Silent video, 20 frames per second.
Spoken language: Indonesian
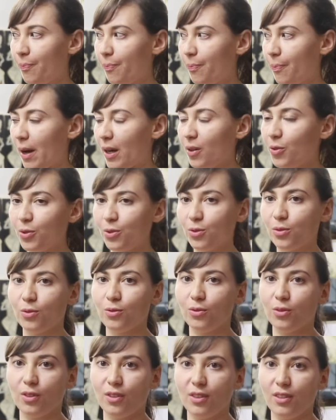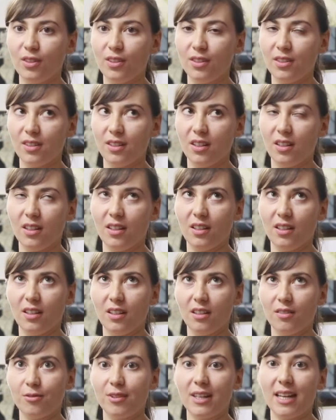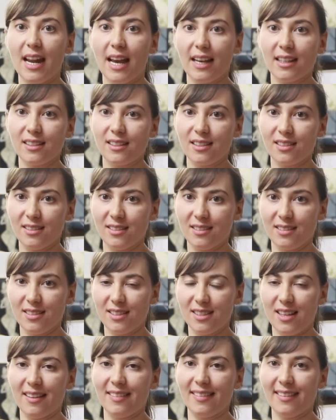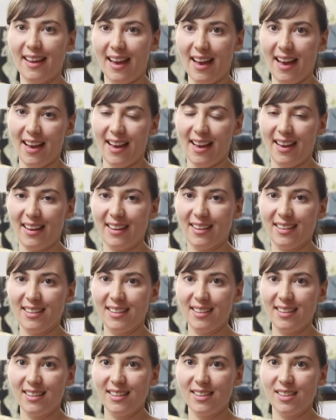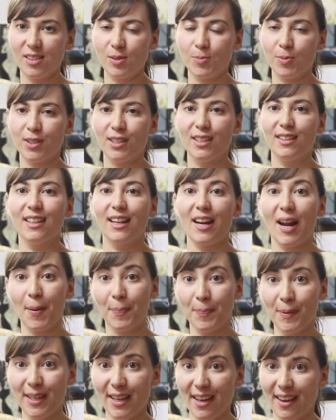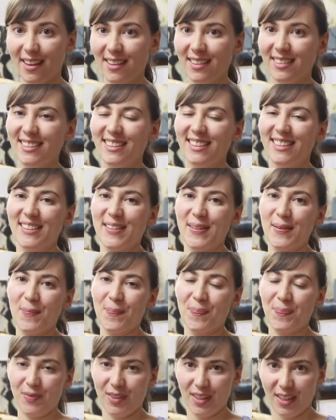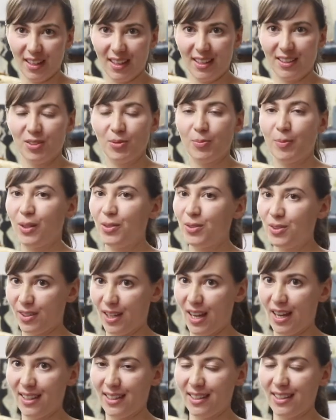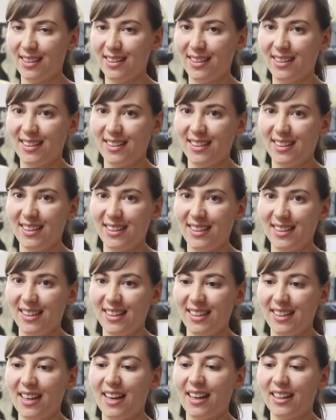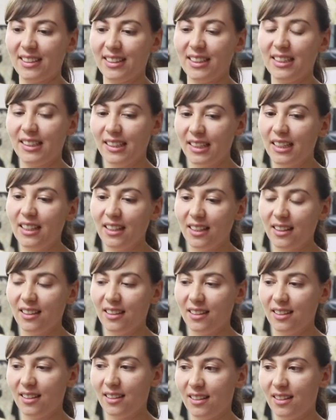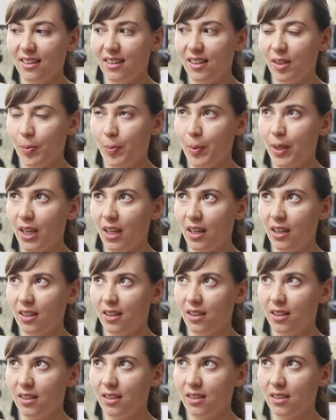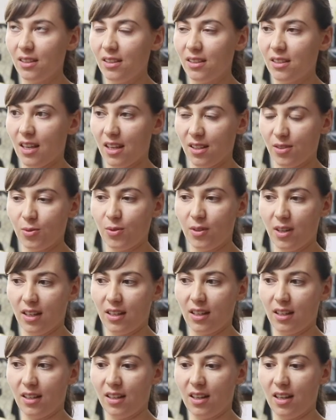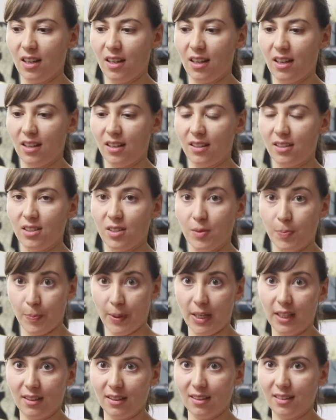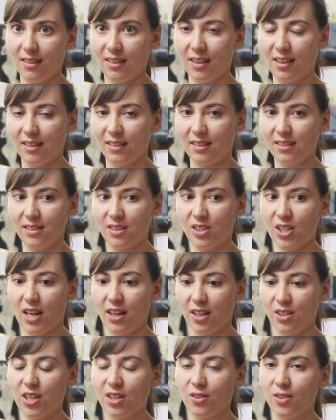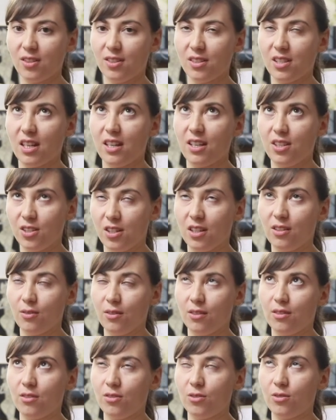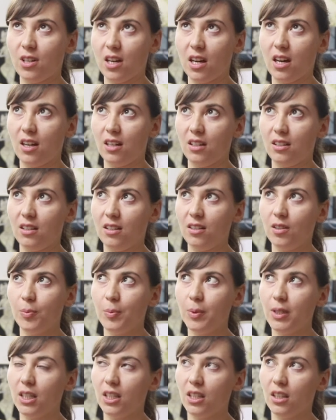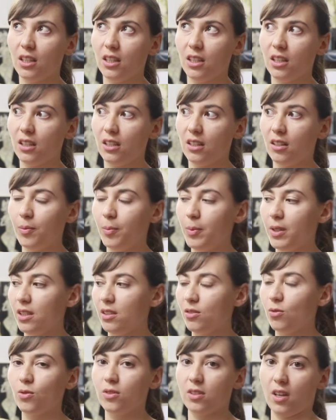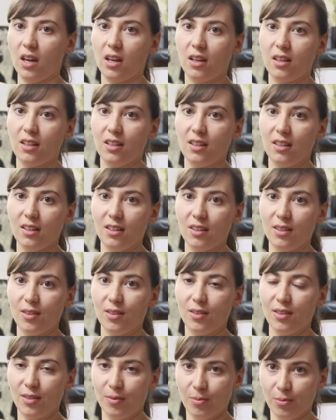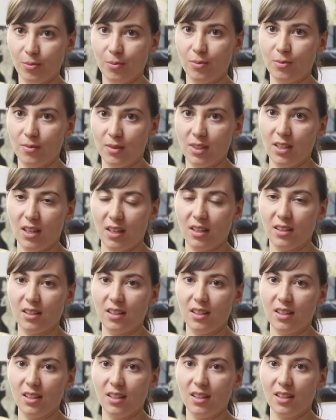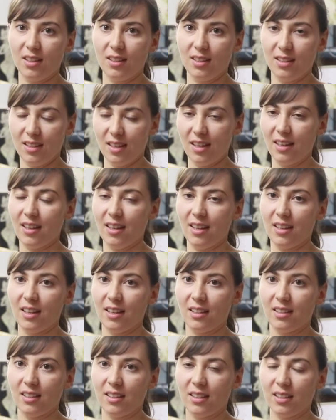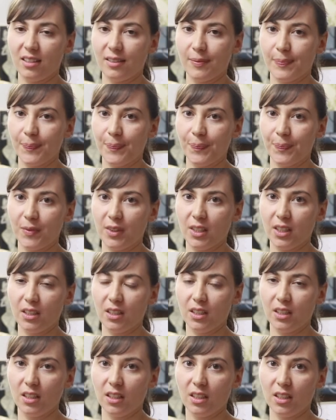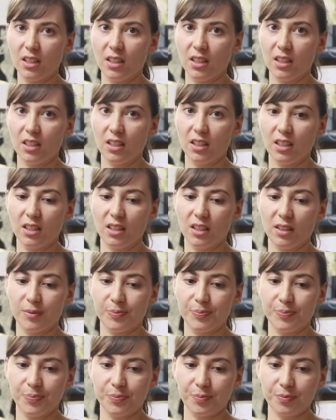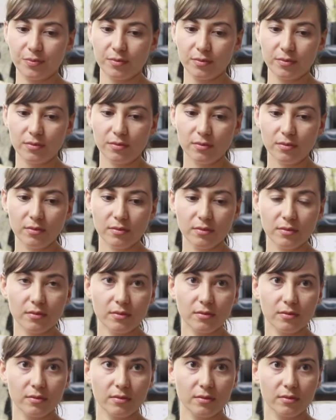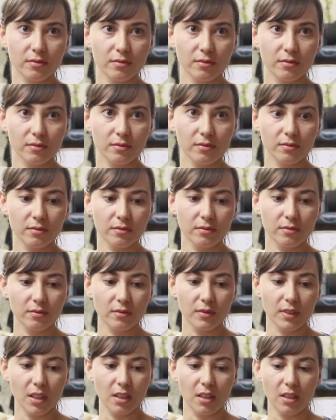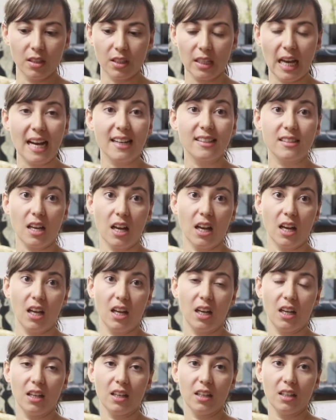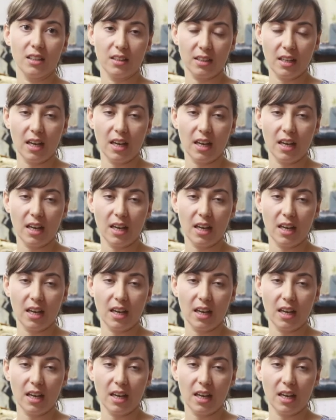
bagus untuk uh, relax santai seperti terapi ya seperti terapi ya itu bagus sekali oh. yang ini lebih saya suka karena cepat dan challenge challenge juga lebih lebih susah. Lebih susah ya, eh, lebih ya. menantang ya. Ya, ya, ya. Permainan uh, apa notnya? Ini apa namanya sih? Uh, kalau ini gam Go gangsa. Gangs